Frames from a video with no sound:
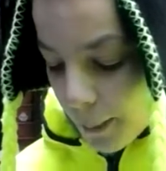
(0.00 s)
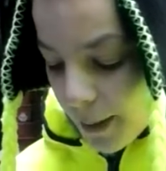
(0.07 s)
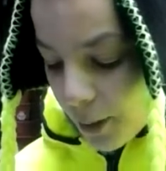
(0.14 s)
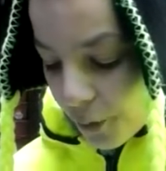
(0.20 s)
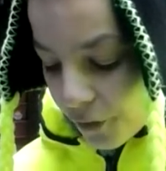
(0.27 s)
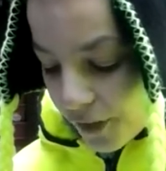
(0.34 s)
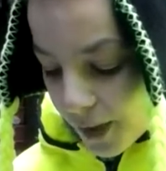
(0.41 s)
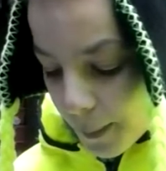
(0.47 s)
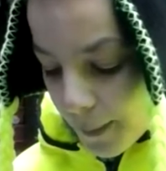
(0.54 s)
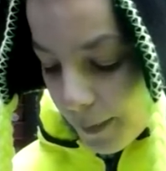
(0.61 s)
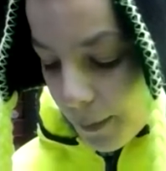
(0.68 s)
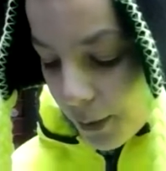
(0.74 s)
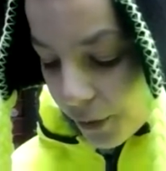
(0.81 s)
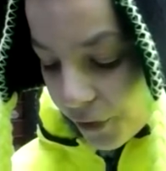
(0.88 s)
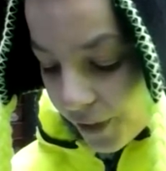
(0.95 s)
Minus 4
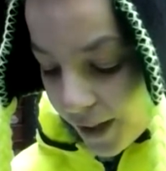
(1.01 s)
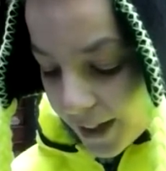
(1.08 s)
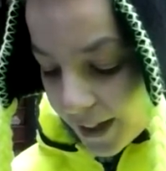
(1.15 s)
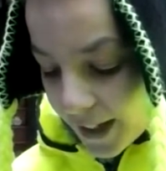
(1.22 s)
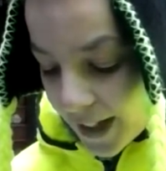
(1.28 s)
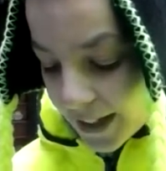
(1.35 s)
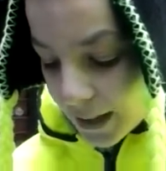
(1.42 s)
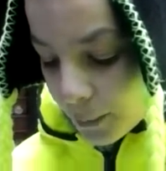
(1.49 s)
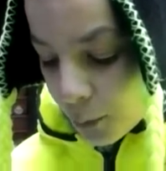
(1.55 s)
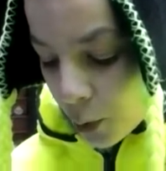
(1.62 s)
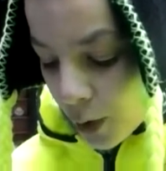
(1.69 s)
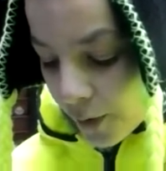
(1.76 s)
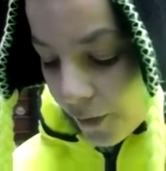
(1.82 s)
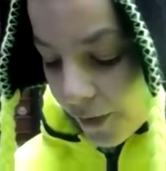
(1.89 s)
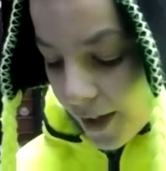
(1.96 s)
bis minus 3 Grad am
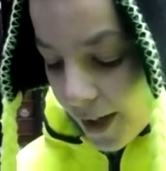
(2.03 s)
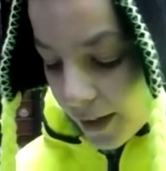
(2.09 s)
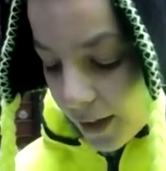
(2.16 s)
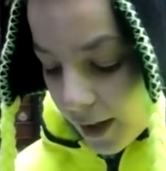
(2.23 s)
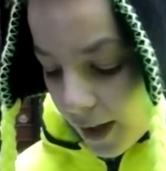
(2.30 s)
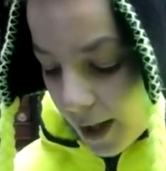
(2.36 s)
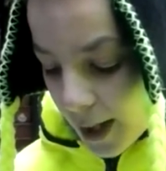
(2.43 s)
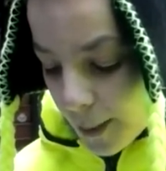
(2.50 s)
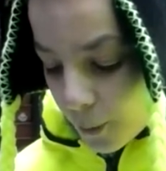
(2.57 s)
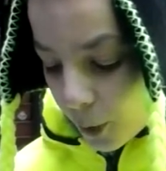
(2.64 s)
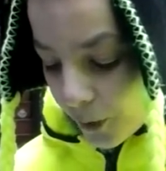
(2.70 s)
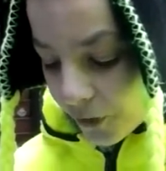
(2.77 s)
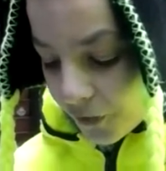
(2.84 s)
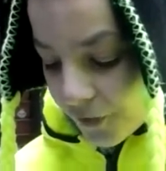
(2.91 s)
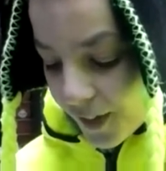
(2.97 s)
Donnerstag. Im
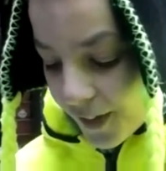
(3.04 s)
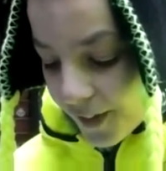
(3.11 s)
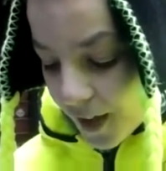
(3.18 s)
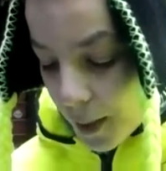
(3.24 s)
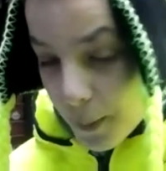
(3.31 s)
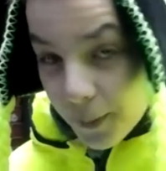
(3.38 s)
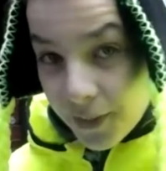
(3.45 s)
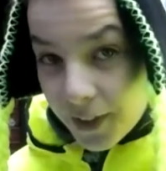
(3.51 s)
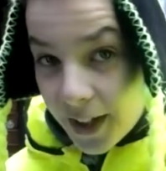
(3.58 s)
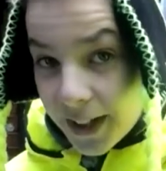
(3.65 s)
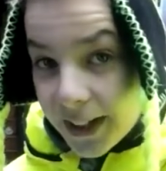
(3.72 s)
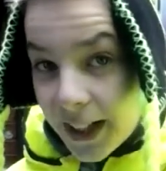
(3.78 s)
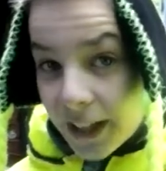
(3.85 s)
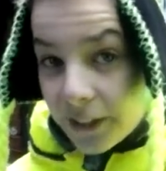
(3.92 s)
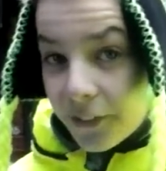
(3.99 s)
Osten wären es 1 bis
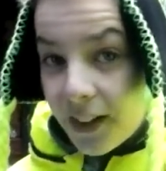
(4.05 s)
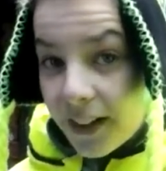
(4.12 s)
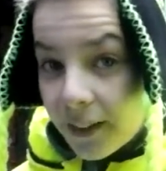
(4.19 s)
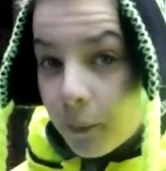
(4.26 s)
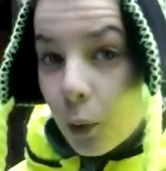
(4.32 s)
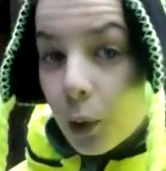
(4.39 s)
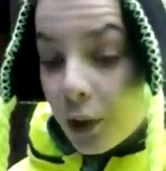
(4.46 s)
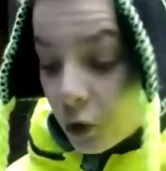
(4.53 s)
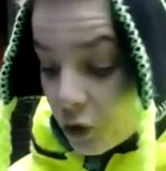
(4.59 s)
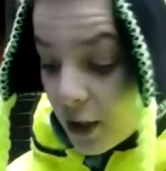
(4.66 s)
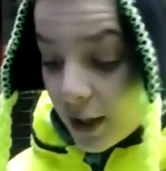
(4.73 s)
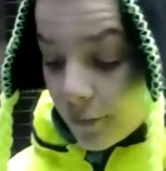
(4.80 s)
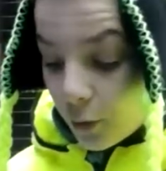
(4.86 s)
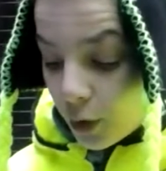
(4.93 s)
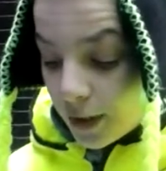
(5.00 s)
3 Grad, das langsam heute
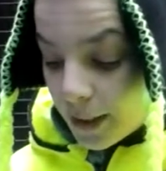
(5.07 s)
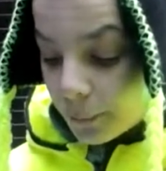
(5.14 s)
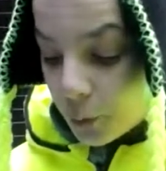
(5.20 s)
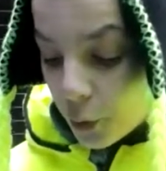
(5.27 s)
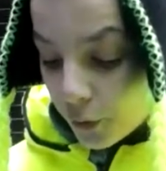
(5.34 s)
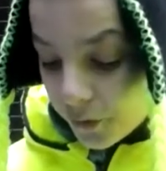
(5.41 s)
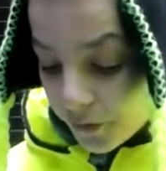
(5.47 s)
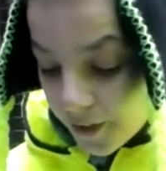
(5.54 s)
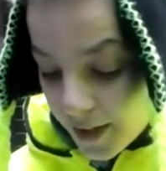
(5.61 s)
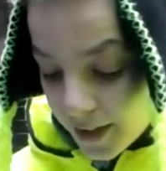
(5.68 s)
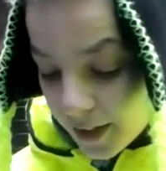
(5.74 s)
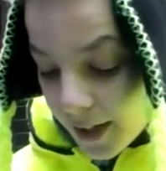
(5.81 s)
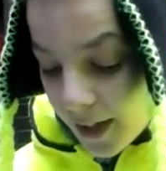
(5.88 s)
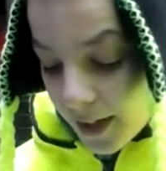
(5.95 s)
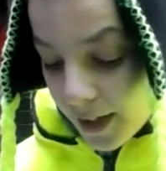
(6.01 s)
schon dann wirklich am
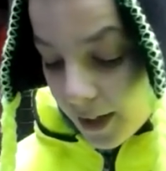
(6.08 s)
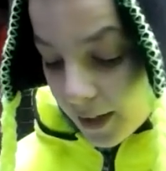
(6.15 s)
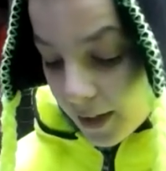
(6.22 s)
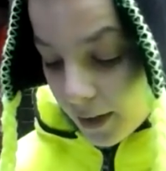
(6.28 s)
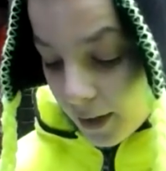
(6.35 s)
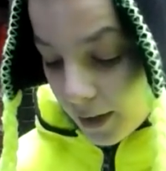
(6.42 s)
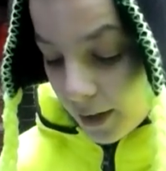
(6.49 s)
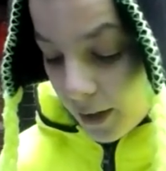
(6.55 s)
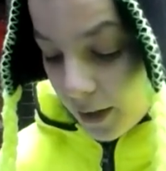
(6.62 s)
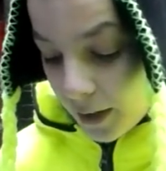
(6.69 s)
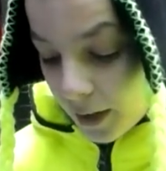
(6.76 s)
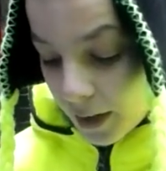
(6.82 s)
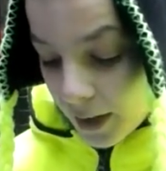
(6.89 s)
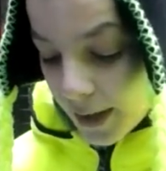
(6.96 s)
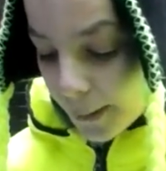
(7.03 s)
Neujahrstag.
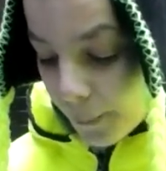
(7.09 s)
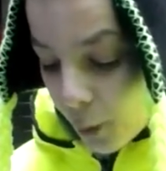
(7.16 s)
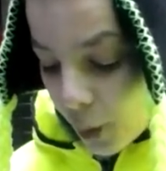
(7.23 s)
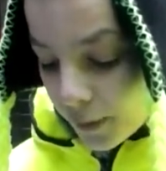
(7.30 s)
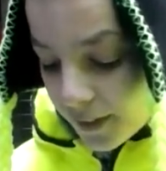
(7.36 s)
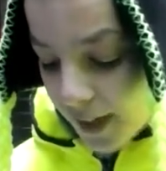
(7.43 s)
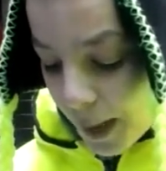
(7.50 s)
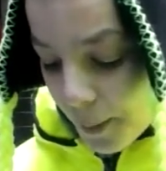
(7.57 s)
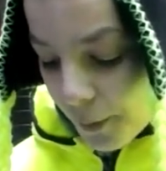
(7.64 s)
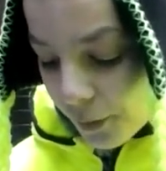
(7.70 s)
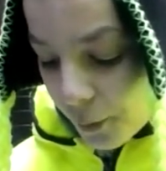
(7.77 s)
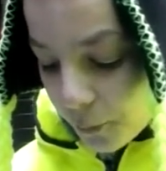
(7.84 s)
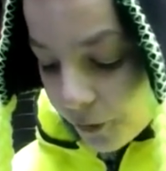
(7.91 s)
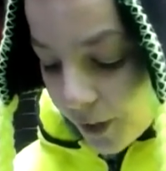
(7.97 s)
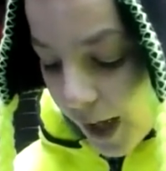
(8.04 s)
Im Norden 3
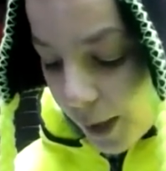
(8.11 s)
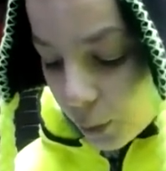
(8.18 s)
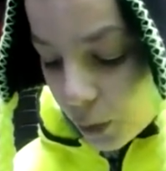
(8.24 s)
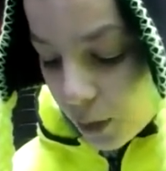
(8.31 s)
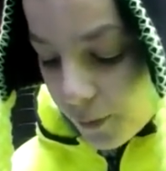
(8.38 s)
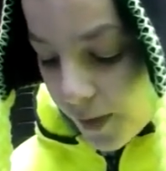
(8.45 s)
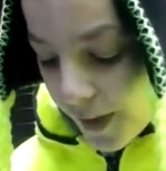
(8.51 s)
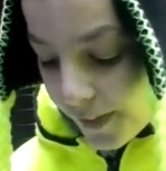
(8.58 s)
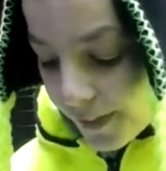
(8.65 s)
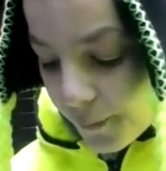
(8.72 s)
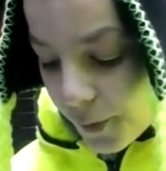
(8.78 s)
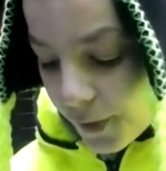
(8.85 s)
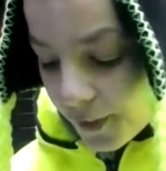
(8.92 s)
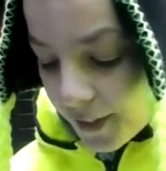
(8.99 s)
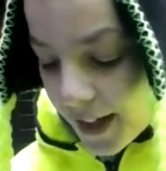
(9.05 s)
bis 5 Grad und im Westen
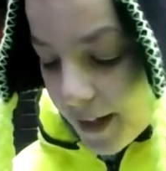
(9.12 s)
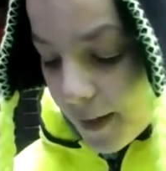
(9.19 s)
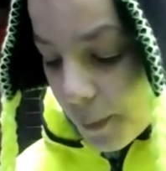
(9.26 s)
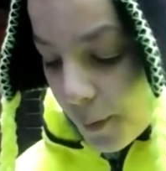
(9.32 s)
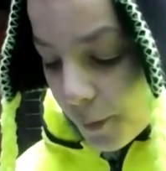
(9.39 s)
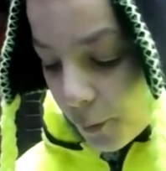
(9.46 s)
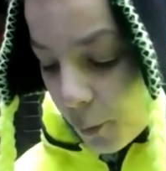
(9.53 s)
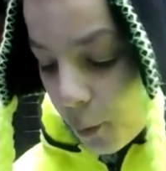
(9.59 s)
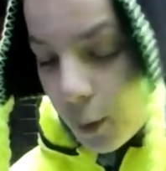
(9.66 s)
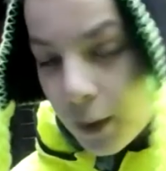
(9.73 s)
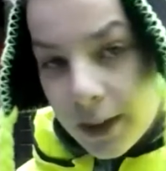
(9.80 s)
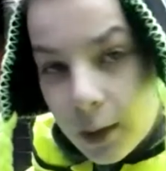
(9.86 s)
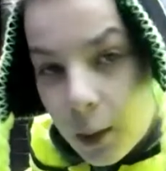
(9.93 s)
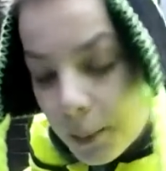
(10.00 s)
wird es ein kleines bisschen kühler, da